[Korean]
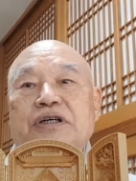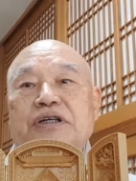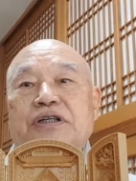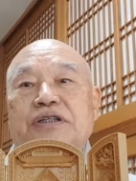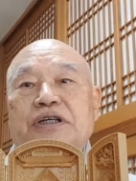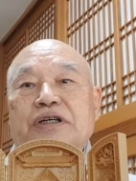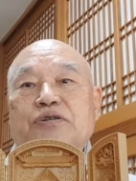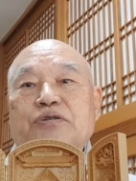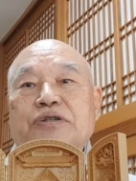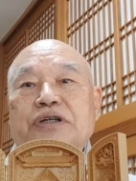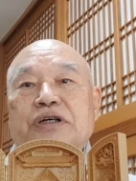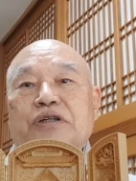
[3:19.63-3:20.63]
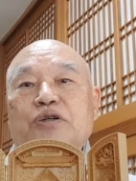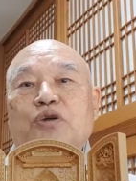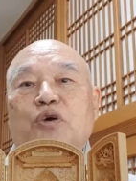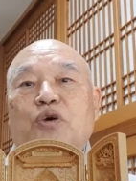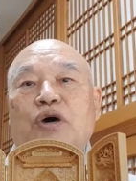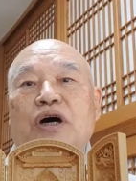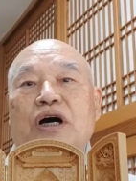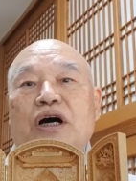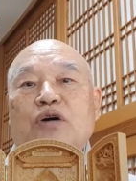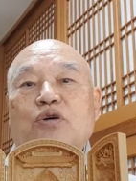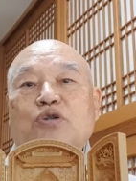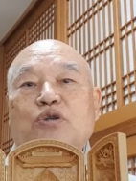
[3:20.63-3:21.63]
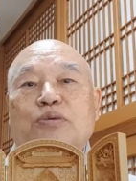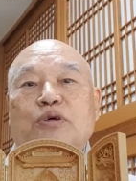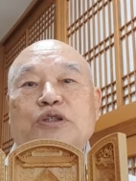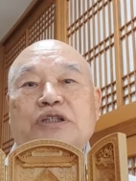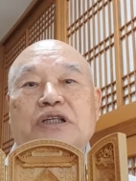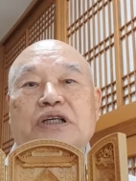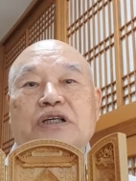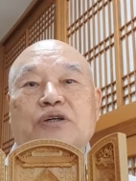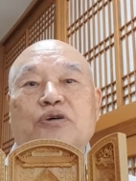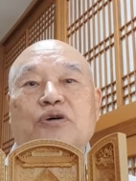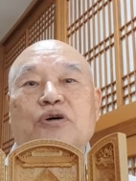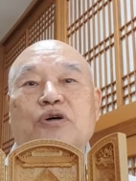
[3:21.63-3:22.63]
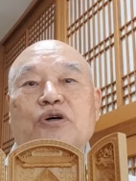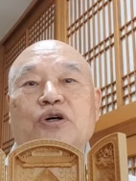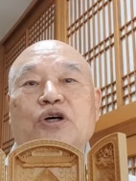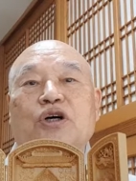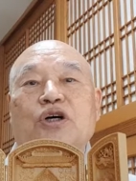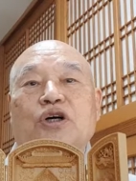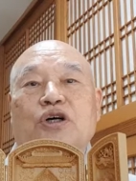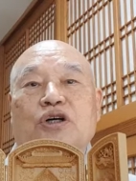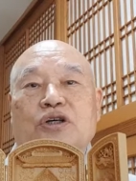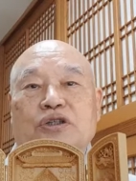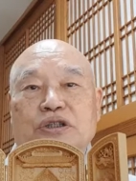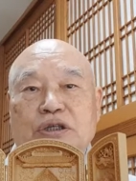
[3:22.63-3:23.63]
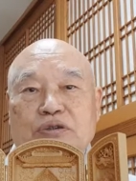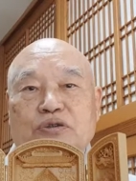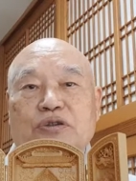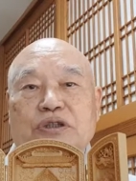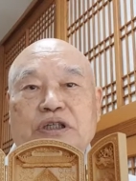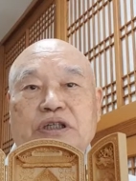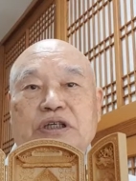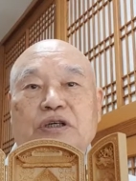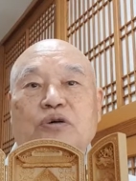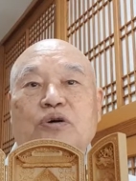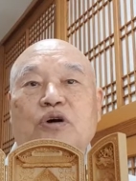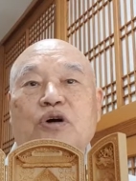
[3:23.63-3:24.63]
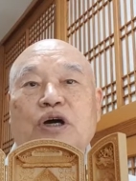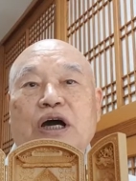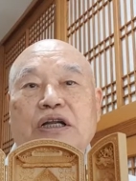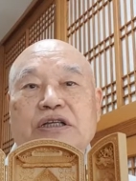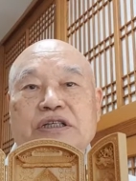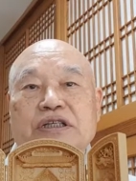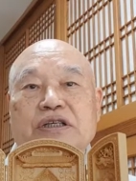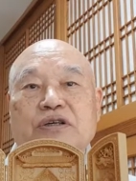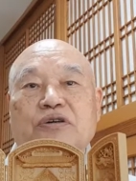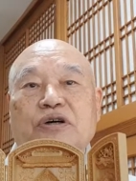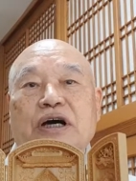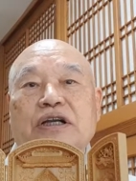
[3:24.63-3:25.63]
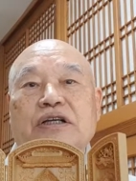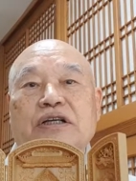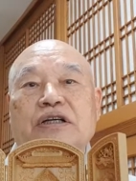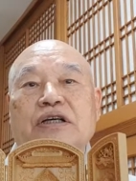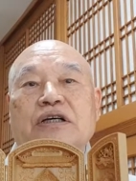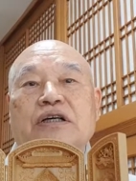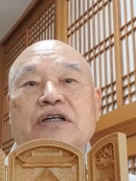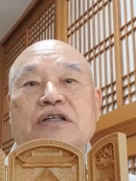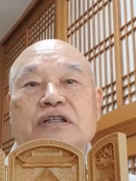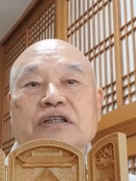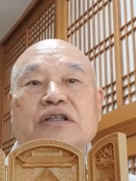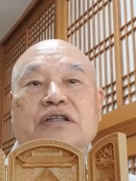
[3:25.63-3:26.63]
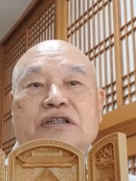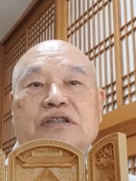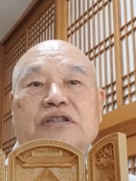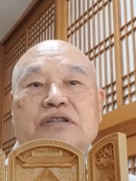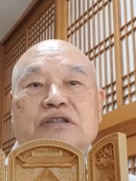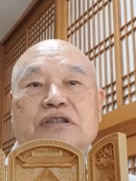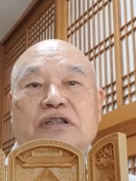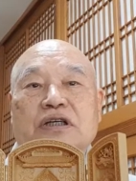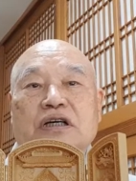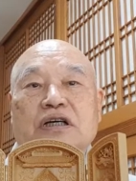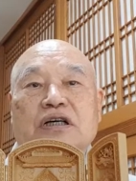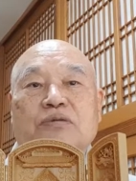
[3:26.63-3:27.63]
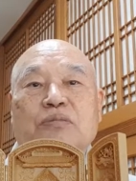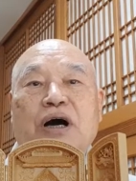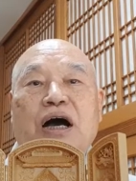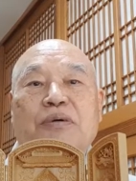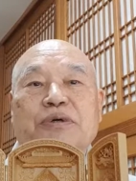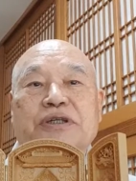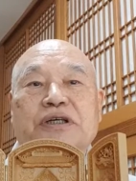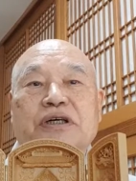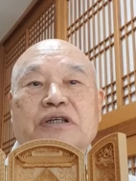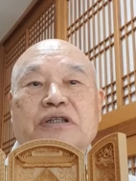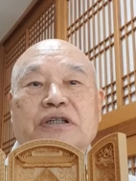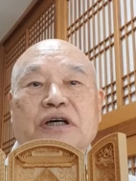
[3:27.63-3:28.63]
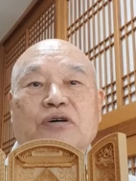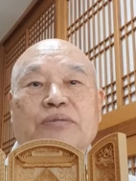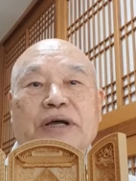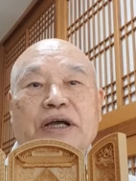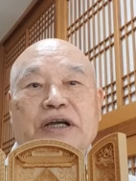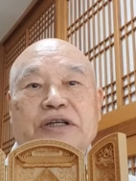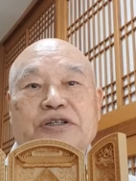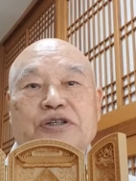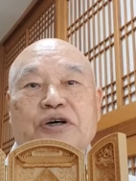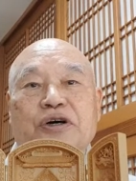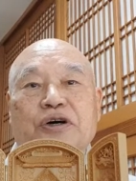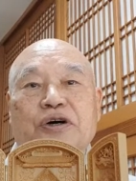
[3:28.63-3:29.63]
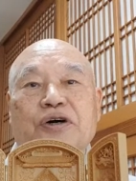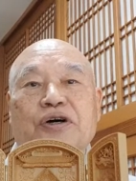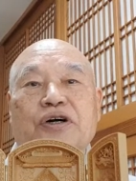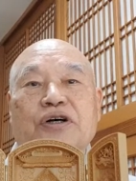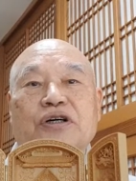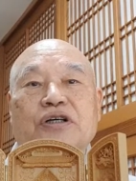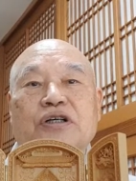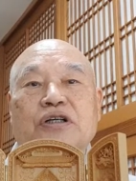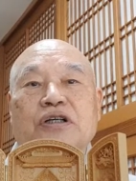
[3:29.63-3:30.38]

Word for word: 일체 중생을 교화하고 조복시키고 어, 성숙시키고 가르치려고 하는 그런 그 어, 마음이 더 크다고 봐야겠죠. 어,